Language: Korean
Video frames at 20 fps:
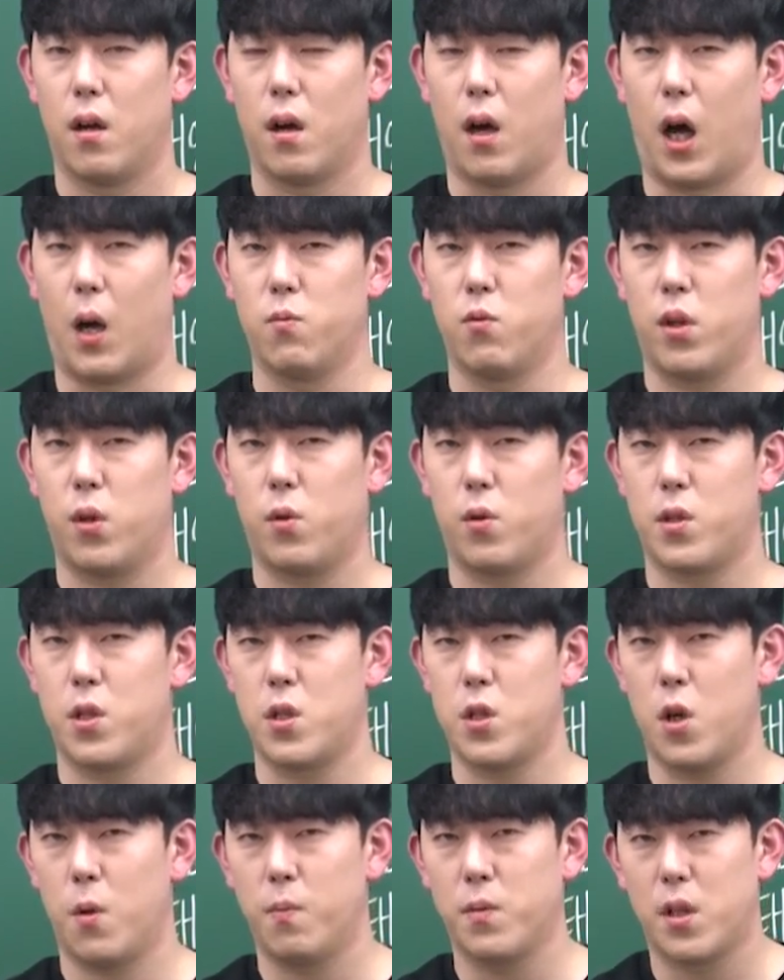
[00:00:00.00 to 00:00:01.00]
아무래도
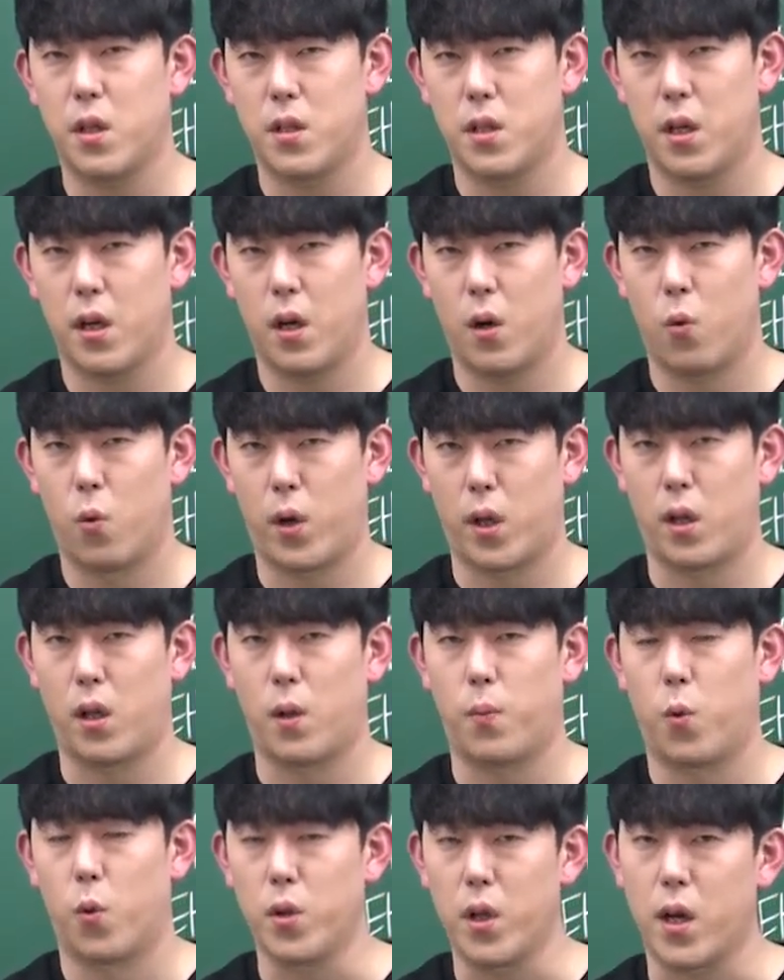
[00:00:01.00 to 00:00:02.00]
시험 자체가
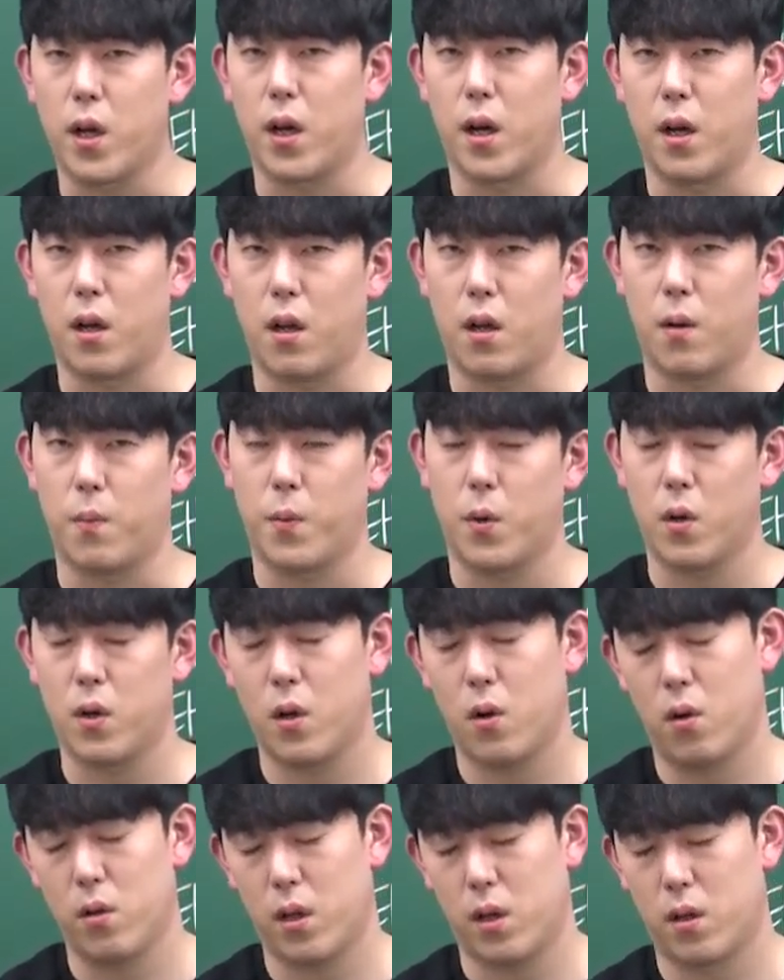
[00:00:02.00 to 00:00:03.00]
오래되다 보니까
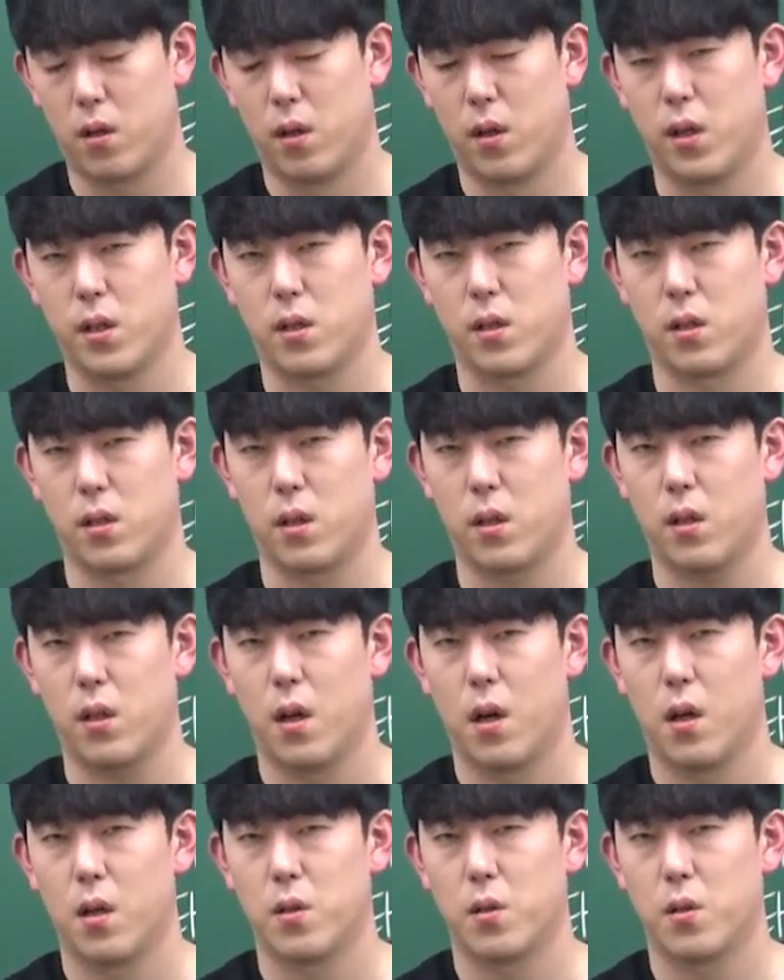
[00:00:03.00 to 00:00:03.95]
평가원이 글을 쓰는